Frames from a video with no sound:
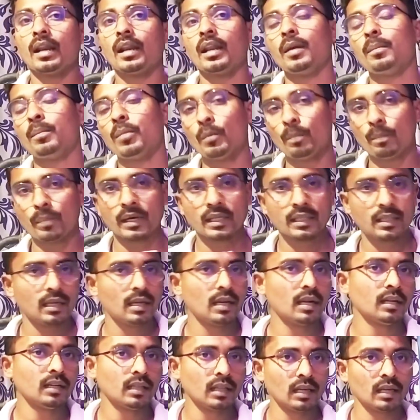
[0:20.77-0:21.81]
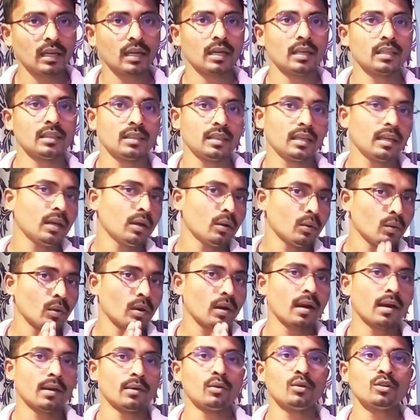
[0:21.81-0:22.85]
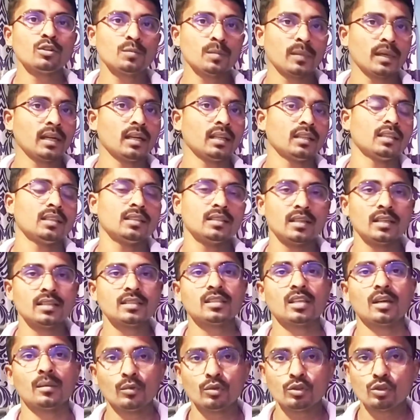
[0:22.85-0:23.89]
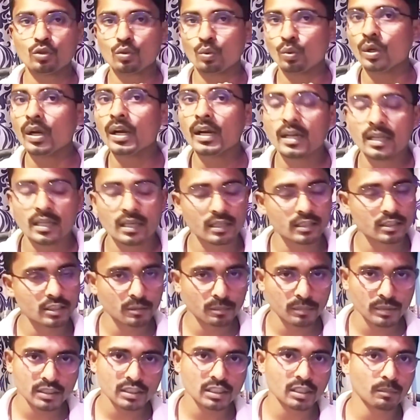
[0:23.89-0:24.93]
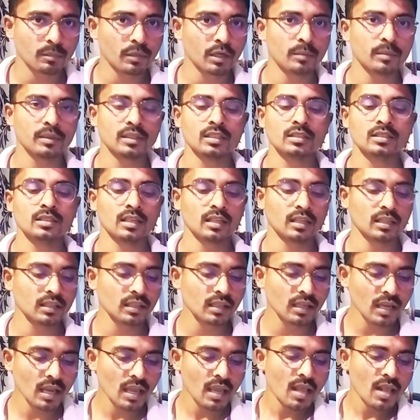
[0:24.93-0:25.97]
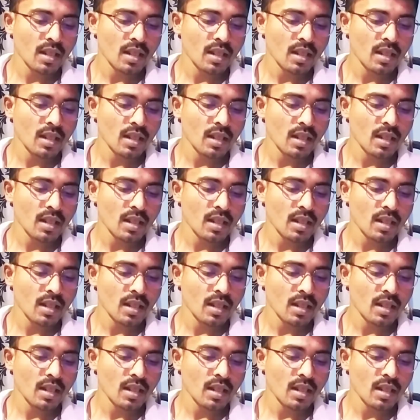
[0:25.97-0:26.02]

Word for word: రేపు పది గంటలకైతే ఒక అనౌన్స్మెంట్ అయితే చేస్తాము చూడండి అని చెప్పి చెప్పడం అయితే జరిగింది